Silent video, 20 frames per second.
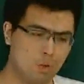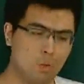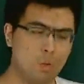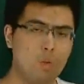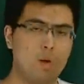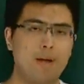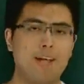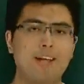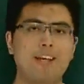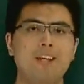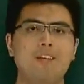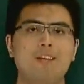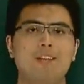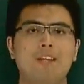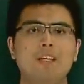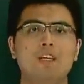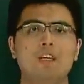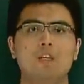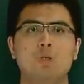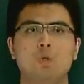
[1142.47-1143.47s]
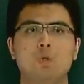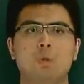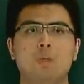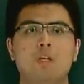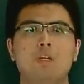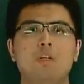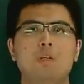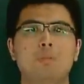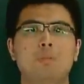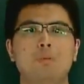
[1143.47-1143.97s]
如果 AC 要
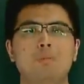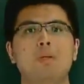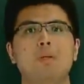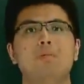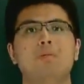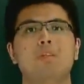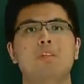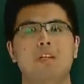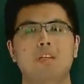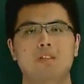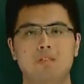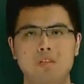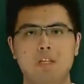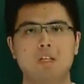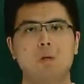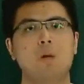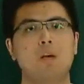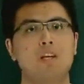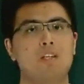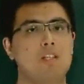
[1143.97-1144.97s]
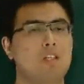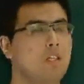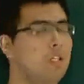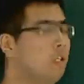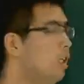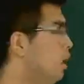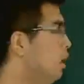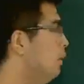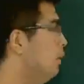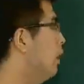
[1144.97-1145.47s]
垂直平面 PAC 的话，这
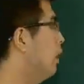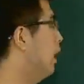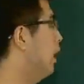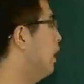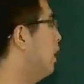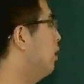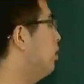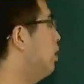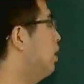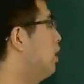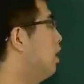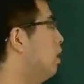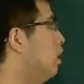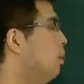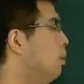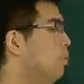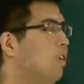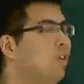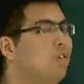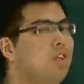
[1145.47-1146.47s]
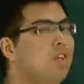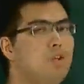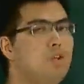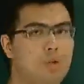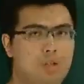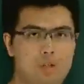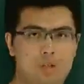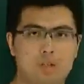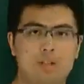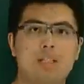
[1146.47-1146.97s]
个地方 AC 要和 PC
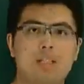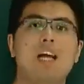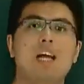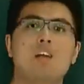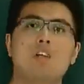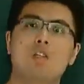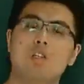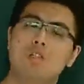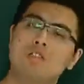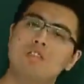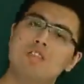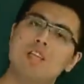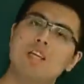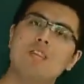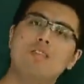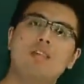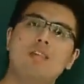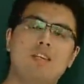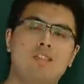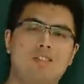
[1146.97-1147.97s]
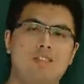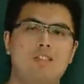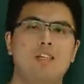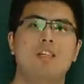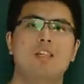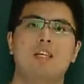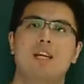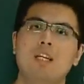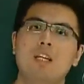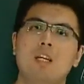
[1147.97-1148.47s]
垂直，但是现在
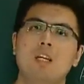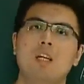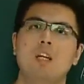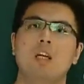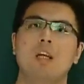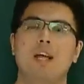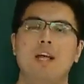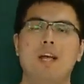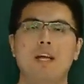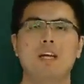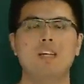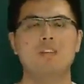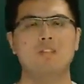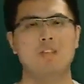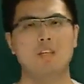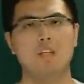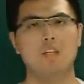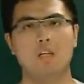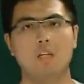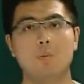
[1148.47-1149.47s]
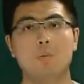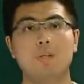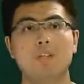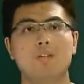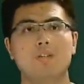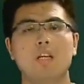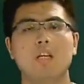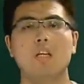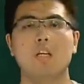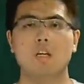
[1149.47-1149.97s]
显然 AC 和
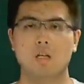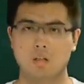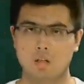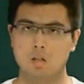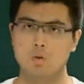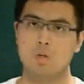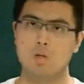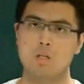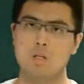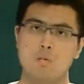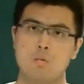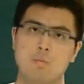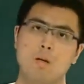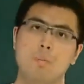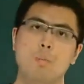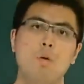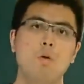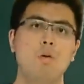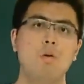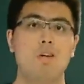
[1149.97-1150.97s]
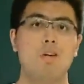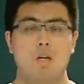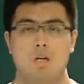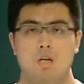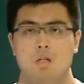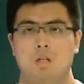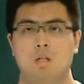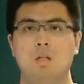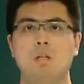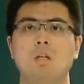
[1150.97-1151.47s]
PC 可能垂直吗？不可
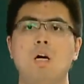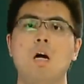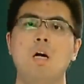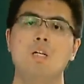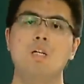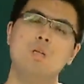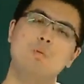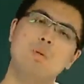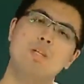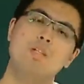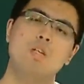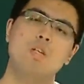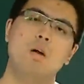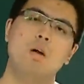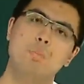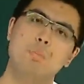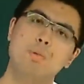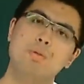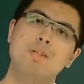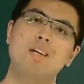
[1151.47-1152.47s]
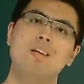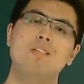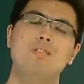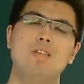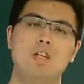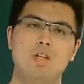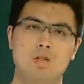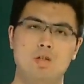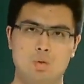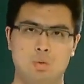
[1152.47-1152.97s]
能啊，因为角 PAC
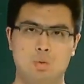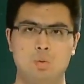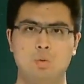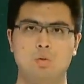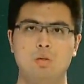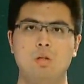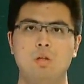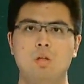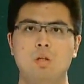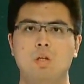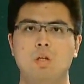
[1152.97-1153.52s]
是9度，